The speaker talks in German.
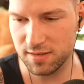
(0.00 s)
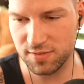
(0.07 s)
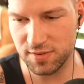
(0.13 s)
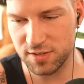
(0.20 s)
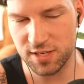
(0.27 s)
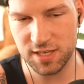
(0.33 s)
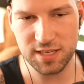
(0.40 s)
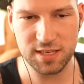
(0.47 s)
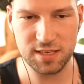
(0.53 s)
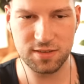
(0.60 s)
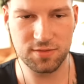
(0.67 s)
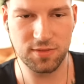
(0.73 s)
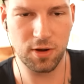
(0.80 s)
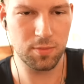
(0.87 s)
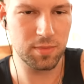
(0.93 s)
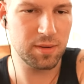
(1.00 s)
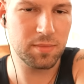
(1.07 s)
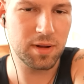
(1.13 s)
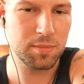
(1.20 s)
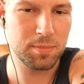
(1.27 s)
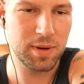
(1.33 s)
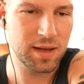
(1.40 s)
Das verstehe ich nicht. Warum nennt
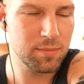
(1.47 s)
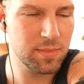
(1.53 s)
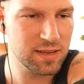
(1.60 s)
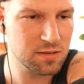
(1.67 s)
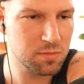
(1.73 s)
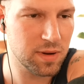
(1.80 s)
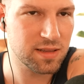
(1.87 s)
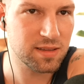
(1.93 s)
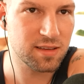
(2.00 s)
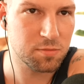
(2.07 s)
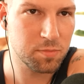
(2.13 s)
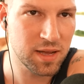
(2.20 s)
man pa manche Patricks